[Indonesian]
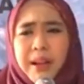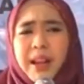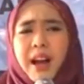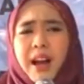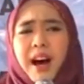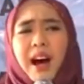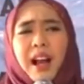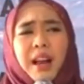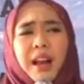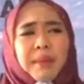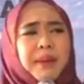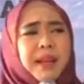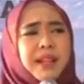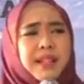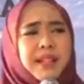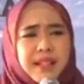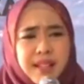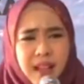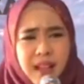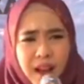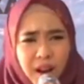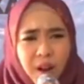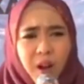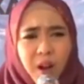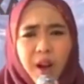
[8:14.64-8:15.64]
Padahal
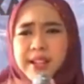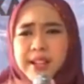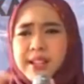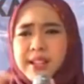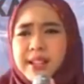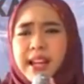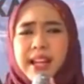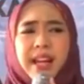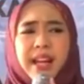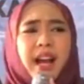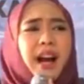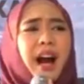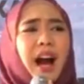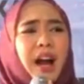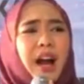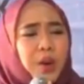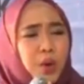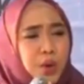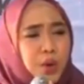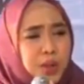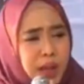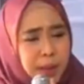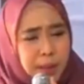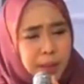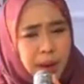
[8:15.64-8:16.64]
bisa loh istrinya
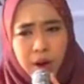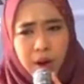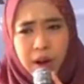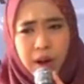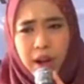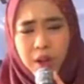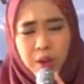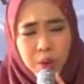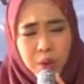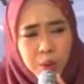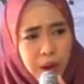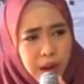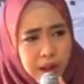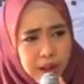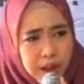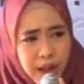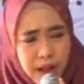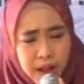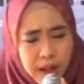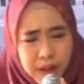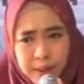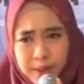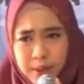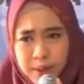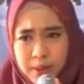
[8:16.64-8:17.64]
ngadu sama orang
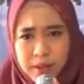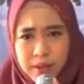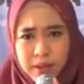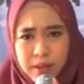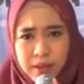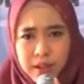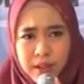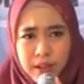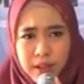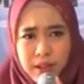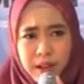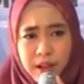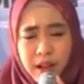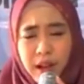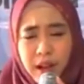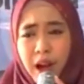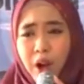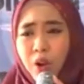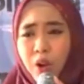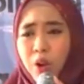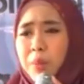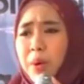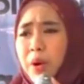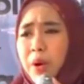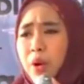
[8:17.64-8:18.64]
tuanya itu
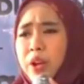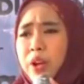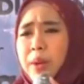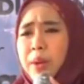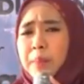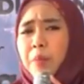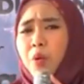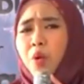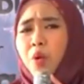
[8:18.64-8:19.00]
aku baru